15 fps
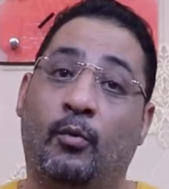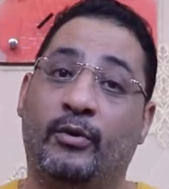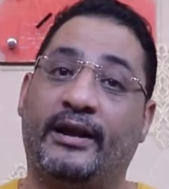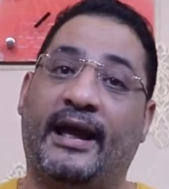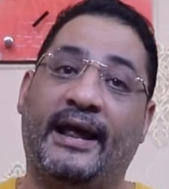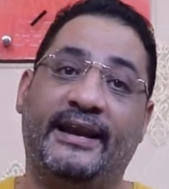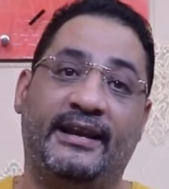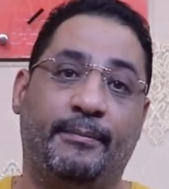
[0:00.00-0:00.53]

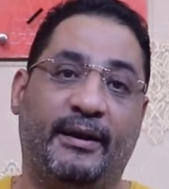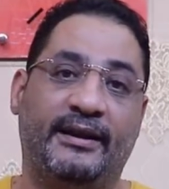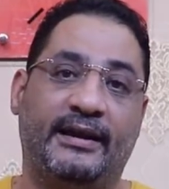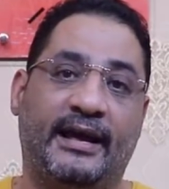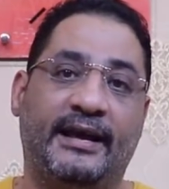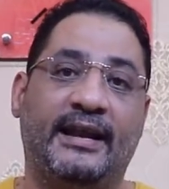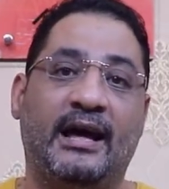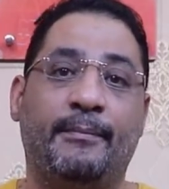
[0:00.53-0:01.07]
ونخلي
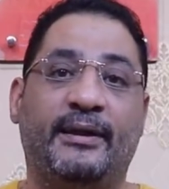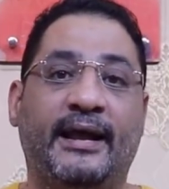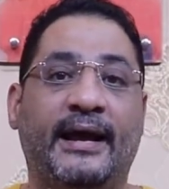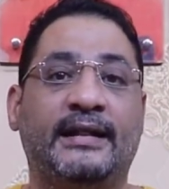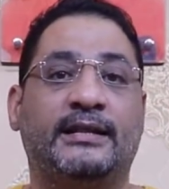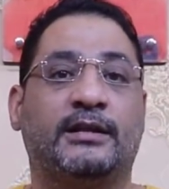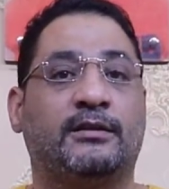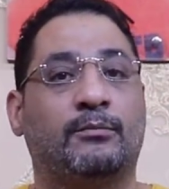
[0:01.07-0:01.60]
بالنا هنا من
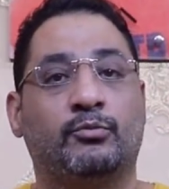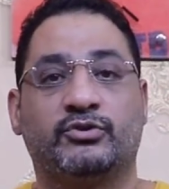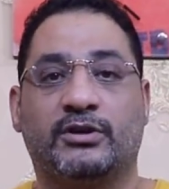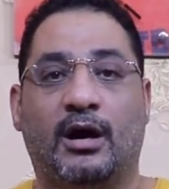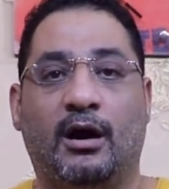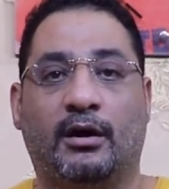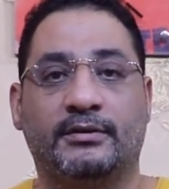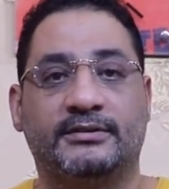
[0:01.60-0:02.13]
حتة
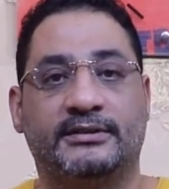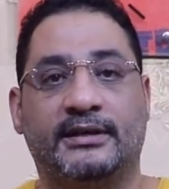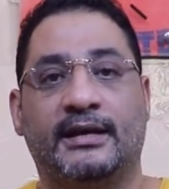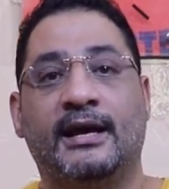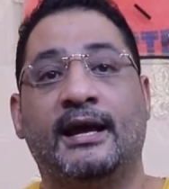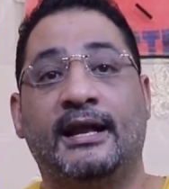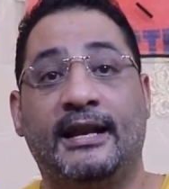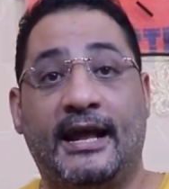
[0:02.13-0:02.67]
المظاهرات دي
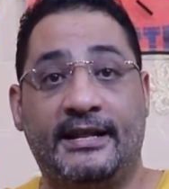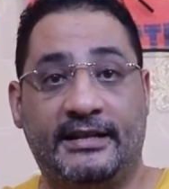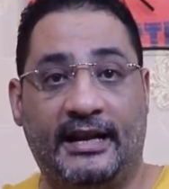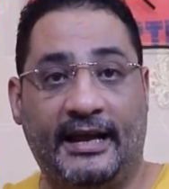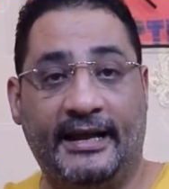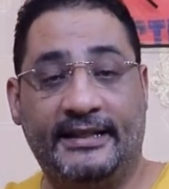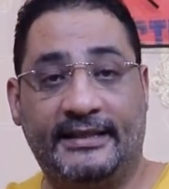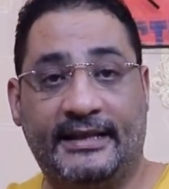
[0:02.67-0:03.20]
لأن
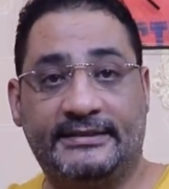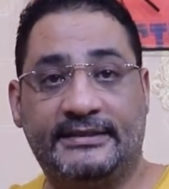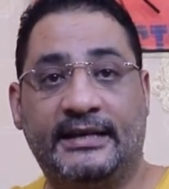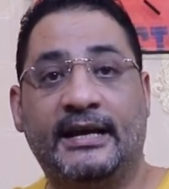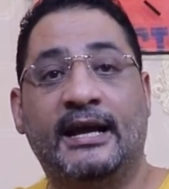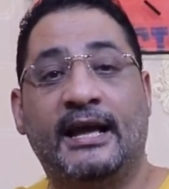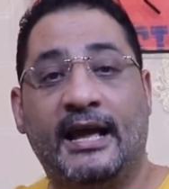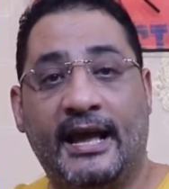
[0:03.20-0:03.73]
الحتة
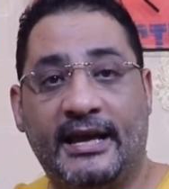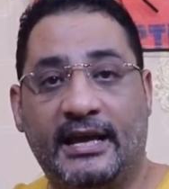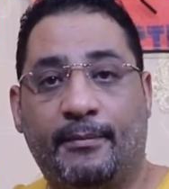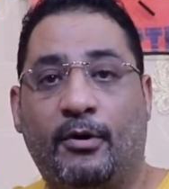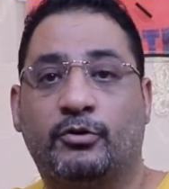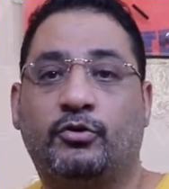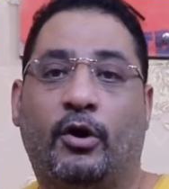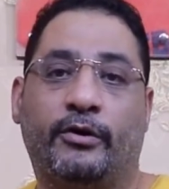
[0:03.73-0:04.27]
دي هي
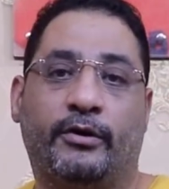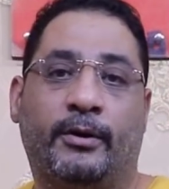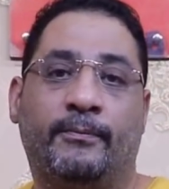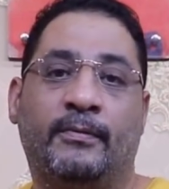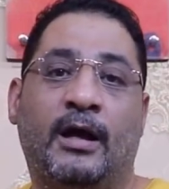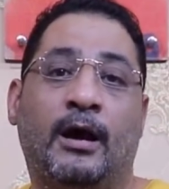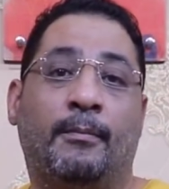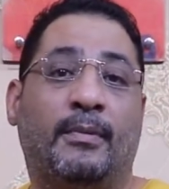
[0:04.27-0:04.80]
موضوعنا
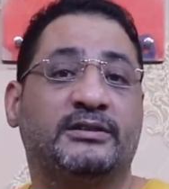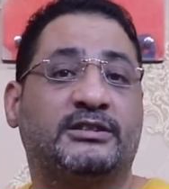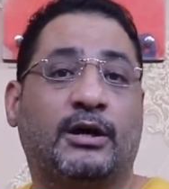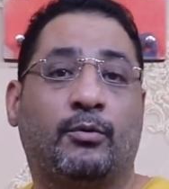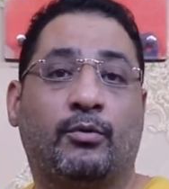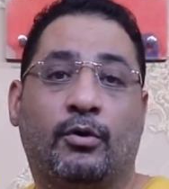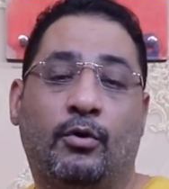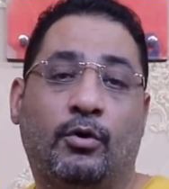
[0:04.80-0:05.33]

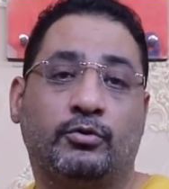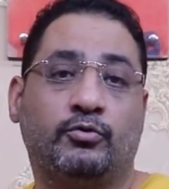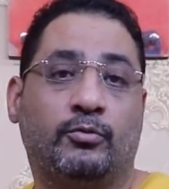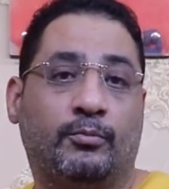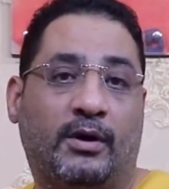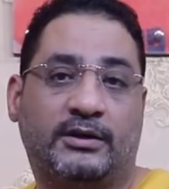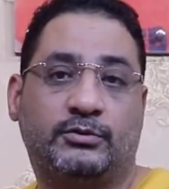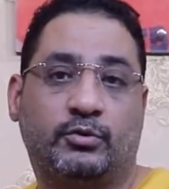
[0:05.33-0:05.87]
مصر والأردن
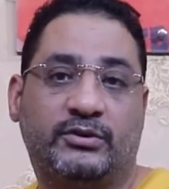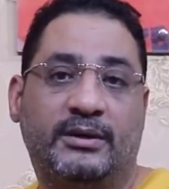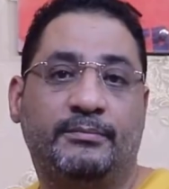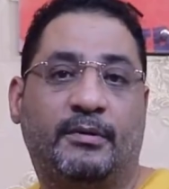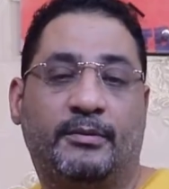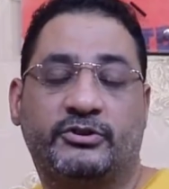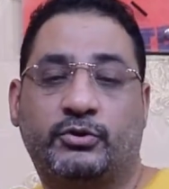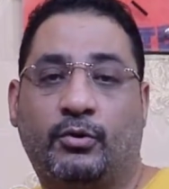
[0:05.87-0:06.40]

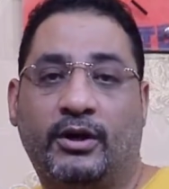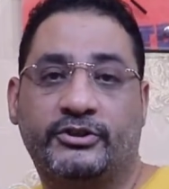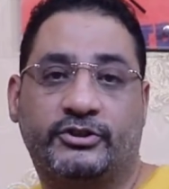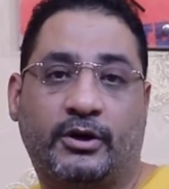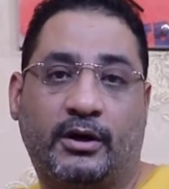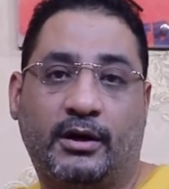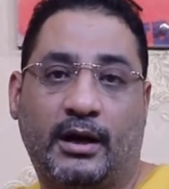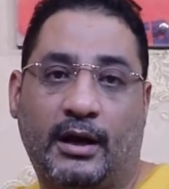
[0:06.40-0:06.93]
مرصودين بمشروع
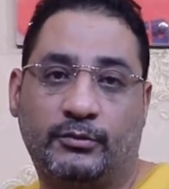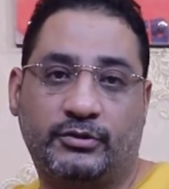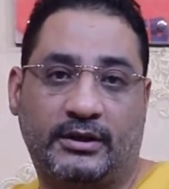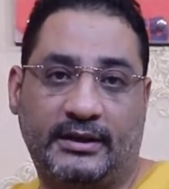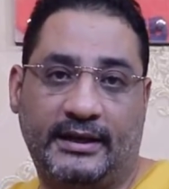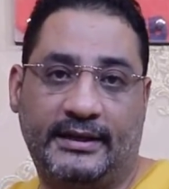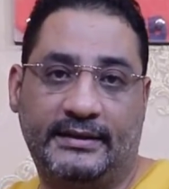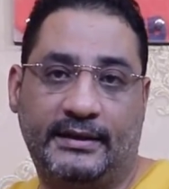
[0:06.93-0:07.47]
الشرق
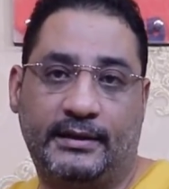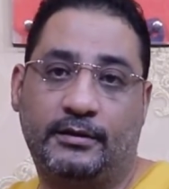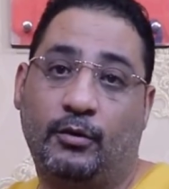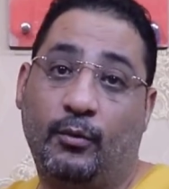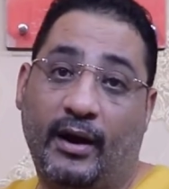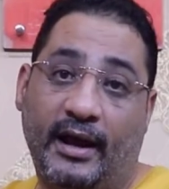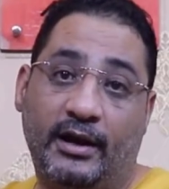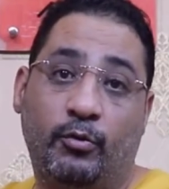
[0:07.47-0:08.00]
الأوسط الجديد
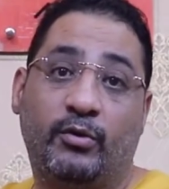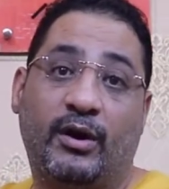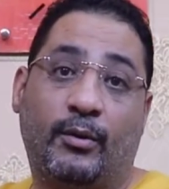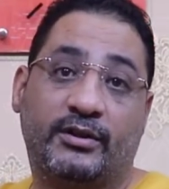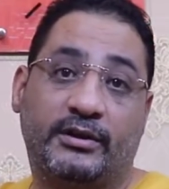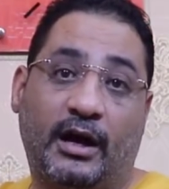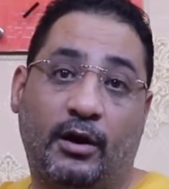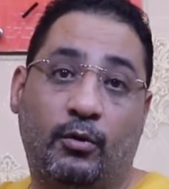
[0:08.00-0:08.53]
وخلوني
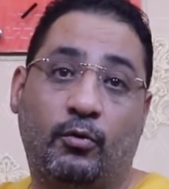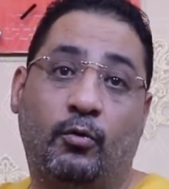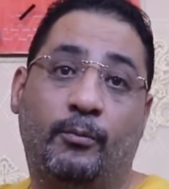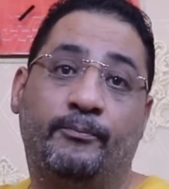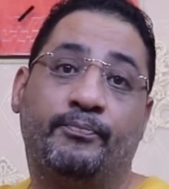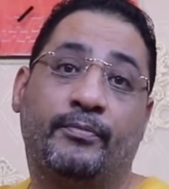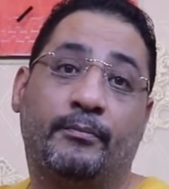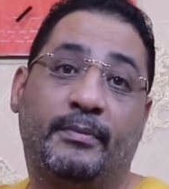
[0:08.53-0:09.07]
أوضح
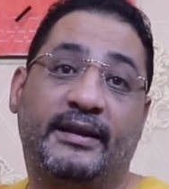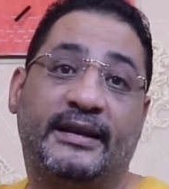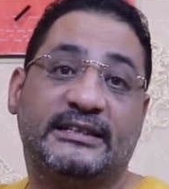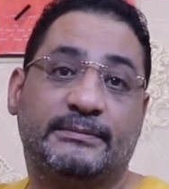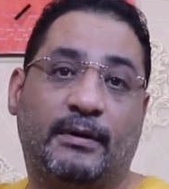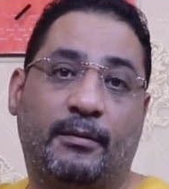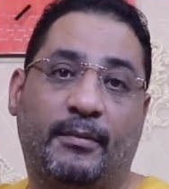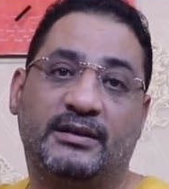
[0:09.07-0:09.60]
لكم
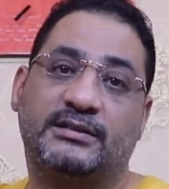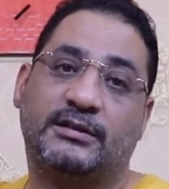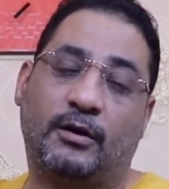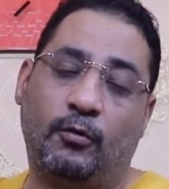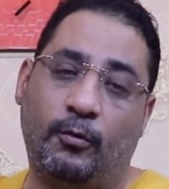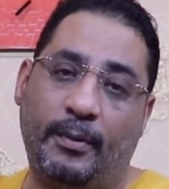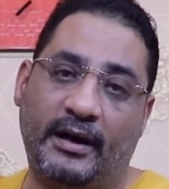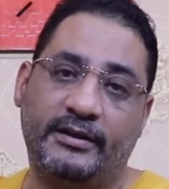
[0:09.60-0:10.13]
بالنسبة لمصر
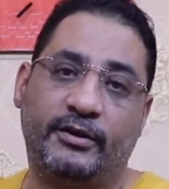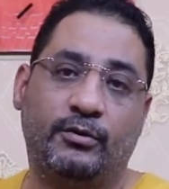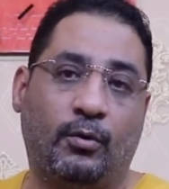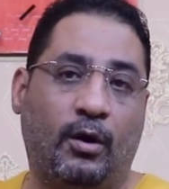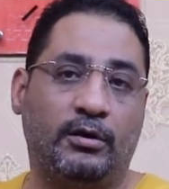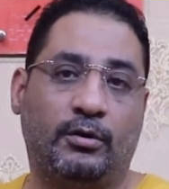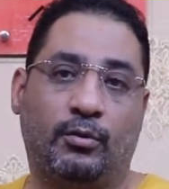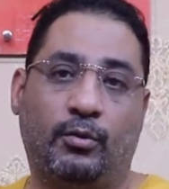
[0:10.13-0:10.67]
وبعدين
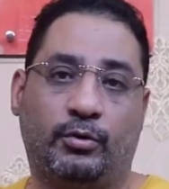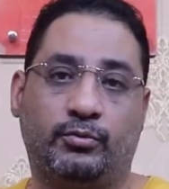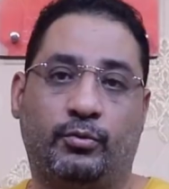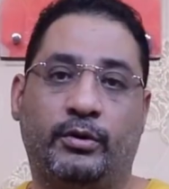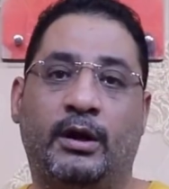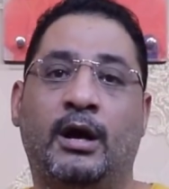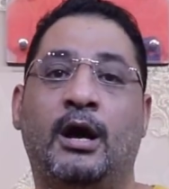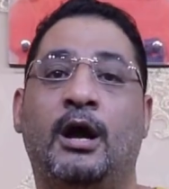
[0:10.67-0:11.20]
نروح للأردن